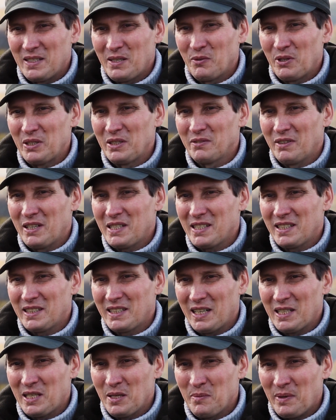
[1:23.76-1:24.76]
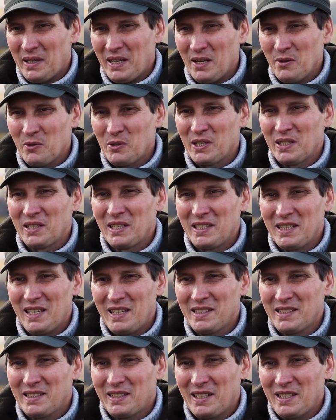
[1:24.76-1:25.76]
Сегодня 20 октября, уже
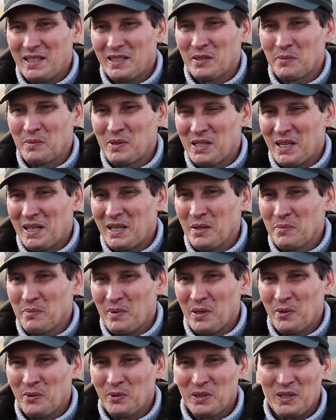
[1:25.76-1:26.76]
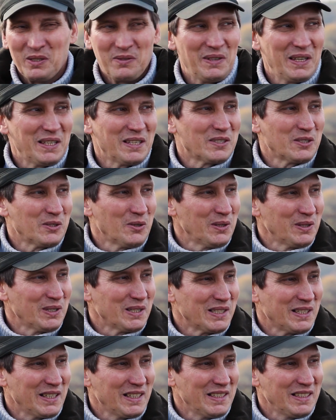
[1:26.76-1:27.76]
неделя стоит замечательная погода. Светит
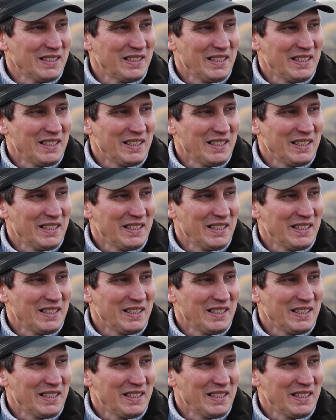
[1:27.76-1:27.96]
солнышко.